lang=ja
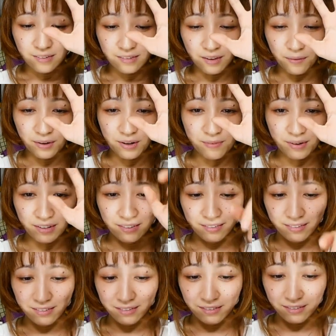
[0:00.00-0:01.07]
触りま
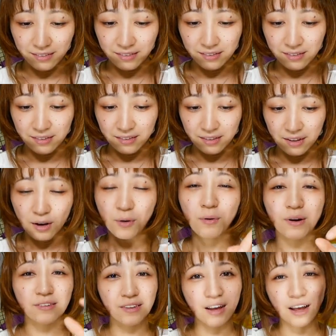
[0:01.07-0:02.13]
す
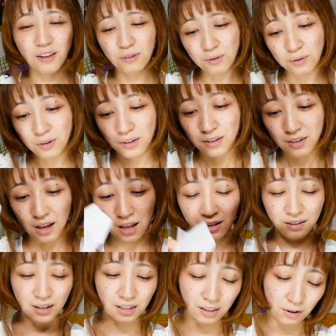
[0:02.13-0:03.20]
これさあのあ
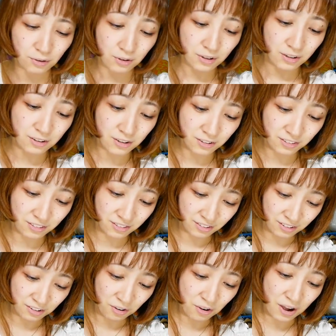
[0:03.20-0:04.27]
なんだろう
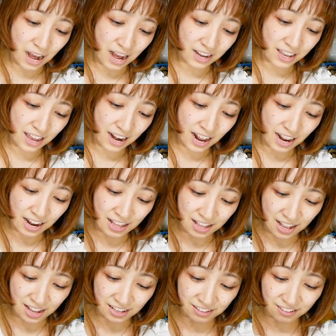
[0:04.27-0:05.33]
グッズを開けられ
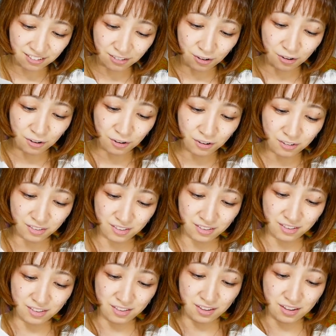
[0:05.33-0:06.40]
ない人
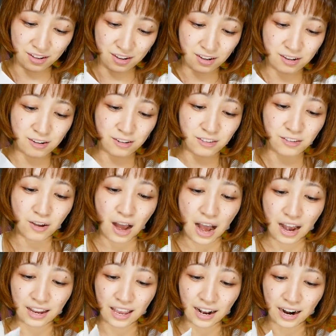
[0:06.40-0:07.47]
グッズを
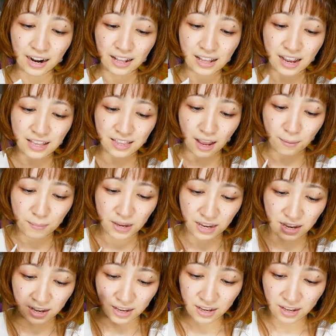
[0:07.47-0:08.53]
開けられない
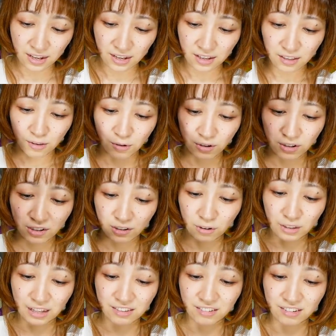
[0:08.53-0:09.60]
民の
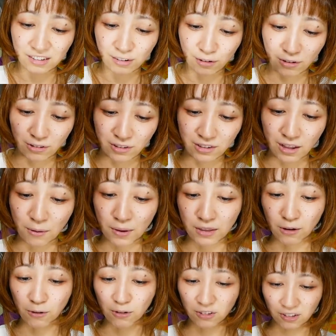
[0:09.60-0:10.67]
人たちにちょっと伝わっ
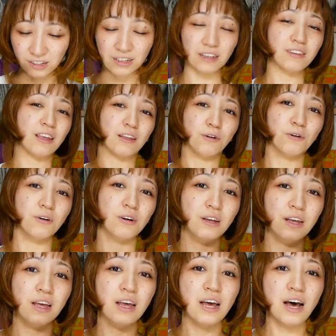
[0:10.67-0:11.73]
てほしいんですけど
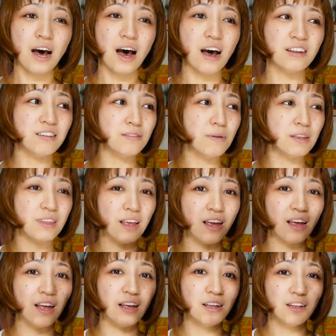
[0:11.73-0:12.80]
初め
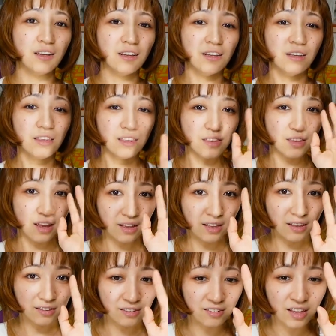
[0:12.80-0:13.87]
て手
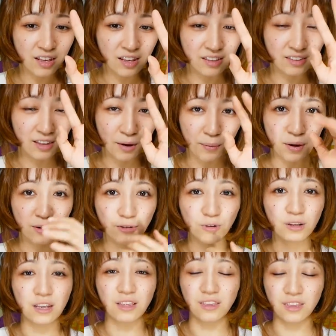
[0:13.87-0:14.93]
で素手で触る
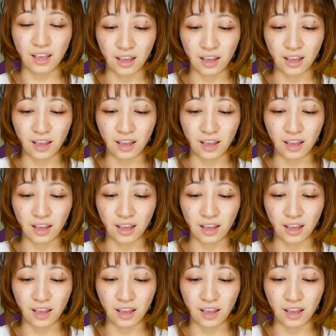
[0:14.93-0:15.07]
時っ